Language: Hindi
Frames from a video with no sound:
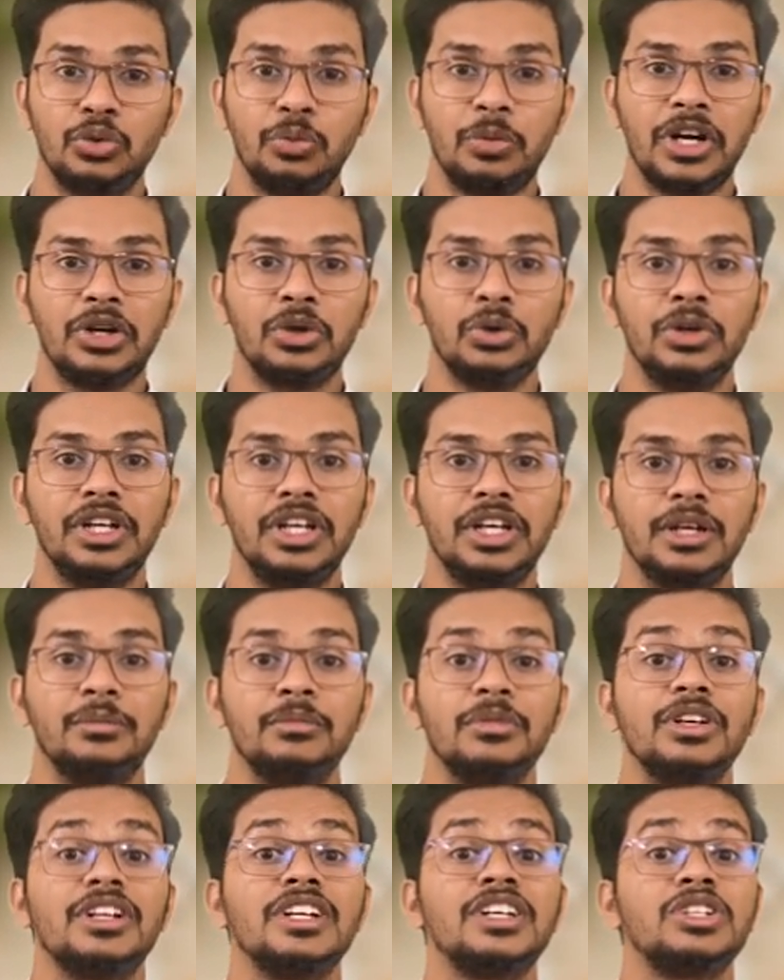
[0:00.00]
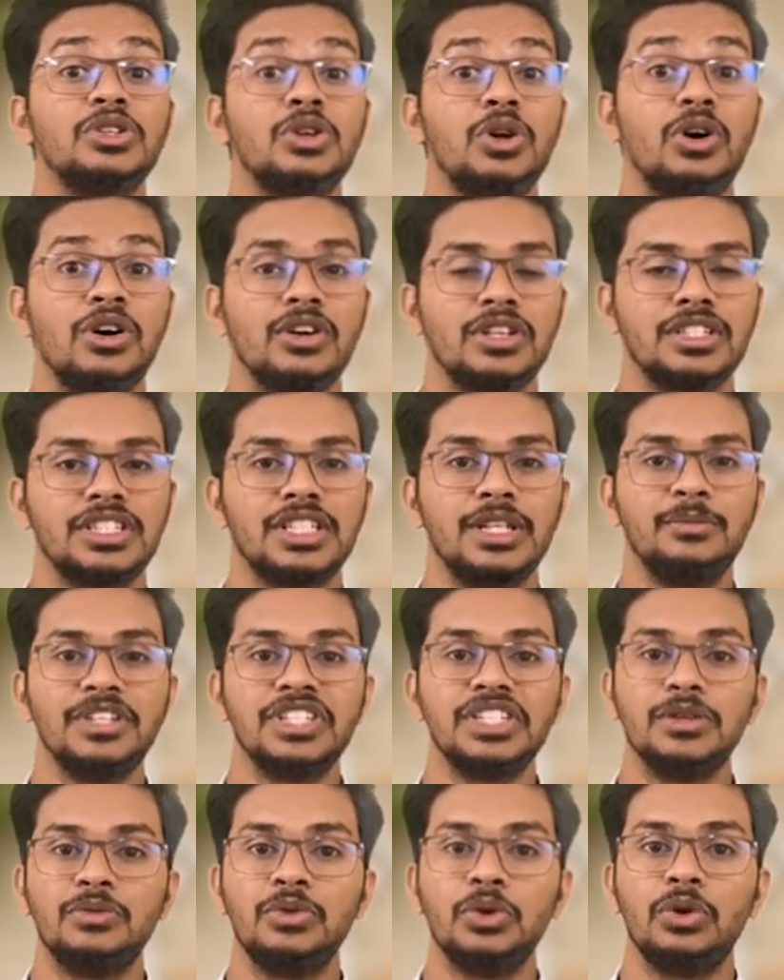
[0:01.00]
यूपैटोरियम रस्टॉक्स
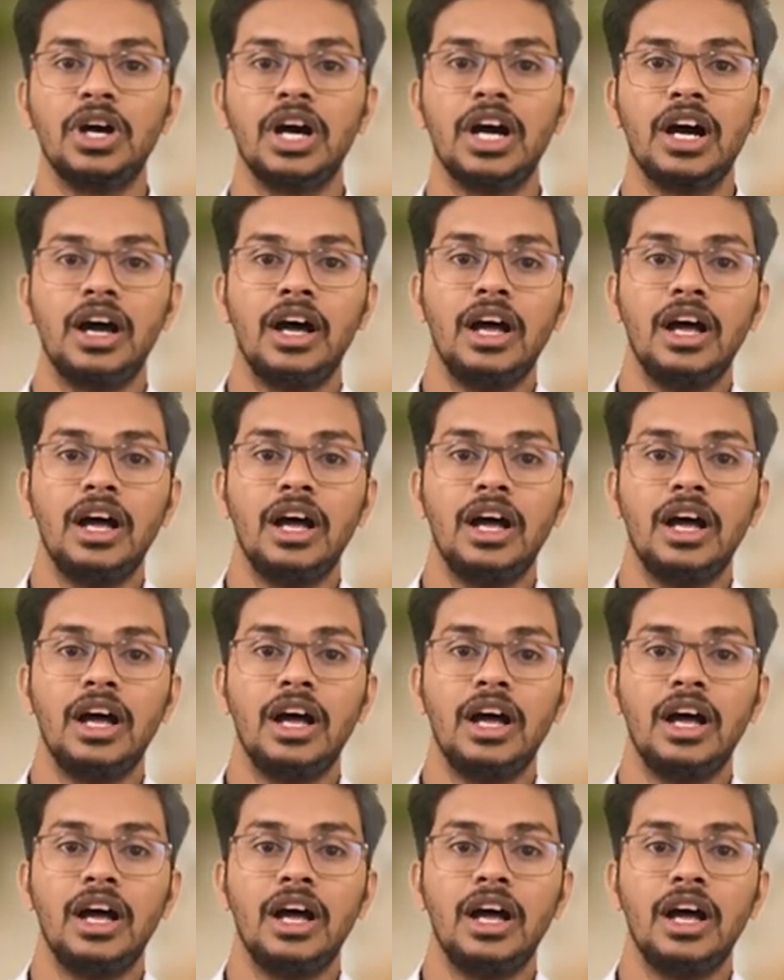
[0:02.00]
सिमिसिफ्यूगा